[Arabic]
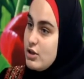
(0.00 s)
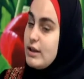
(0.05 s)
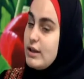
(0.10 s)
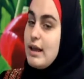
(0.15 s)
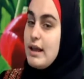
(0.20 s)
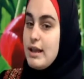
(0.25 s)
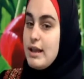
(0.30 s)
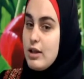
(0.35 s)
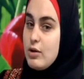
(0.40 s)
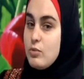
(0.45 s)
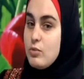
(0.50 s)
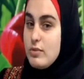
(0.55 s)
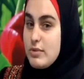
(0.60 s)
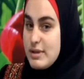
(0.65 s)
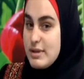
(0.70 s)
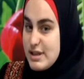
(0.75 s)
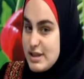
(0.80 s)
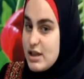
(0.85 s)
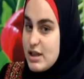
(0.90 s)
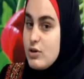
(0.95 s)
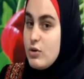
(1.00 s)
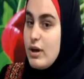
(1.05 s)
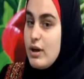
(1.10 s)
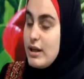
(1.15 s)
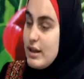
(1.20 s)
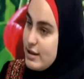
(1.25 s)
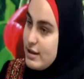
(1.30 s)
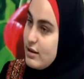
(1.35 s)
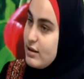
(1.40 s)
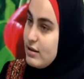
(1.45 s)
نخليهم يسيروا
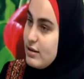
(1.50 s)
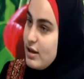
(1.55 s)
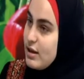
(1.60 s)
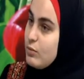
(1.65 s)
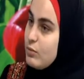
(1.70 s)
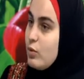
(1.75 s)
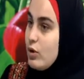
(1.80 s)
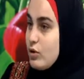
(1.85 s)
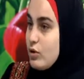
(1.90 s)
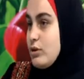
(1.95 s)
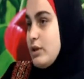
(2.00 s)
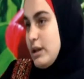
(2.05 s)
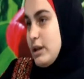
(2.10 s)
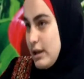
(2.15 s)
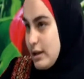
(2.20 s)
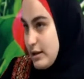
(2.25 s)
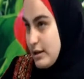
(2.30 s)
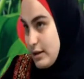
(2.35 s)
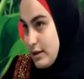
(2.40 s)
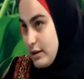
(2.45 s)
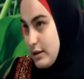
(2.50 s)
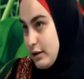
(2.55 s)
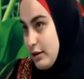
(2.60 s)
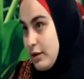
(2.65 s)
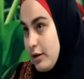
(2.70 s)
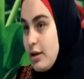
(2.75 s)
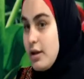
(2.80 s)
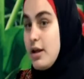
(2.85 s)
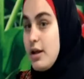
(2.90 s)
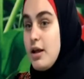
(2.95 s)
على درب وخطى القارئين
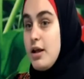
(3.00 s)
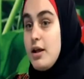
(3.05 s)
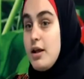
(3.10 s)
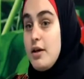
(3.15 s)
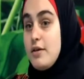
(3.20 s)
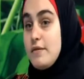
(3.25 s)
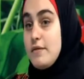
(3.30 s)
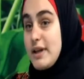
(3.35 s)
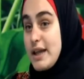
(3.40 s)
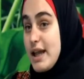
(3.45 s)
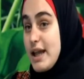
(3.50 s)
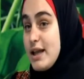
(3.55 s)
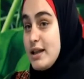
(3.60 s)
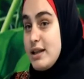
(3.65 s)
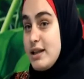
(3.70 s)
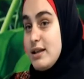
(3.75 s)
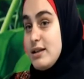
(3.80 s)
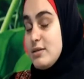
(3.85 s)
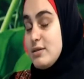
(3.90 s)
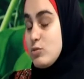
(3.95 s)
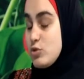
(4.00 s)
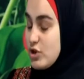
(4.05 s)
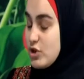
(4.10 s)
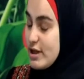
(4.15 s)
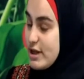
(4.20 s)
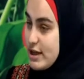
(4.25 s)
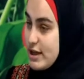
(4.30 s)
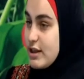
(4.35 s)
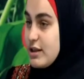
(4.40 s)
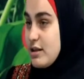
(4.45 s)
فكانت
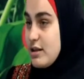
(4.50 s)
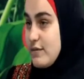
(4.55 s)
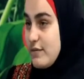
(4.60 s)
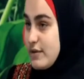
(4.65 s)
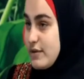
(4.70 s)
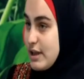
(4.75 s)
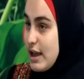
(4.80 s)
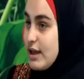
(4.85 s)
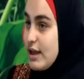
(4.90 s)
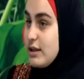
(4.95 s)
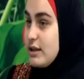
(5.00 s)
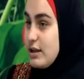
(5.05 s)
مشاركتنا في تحدي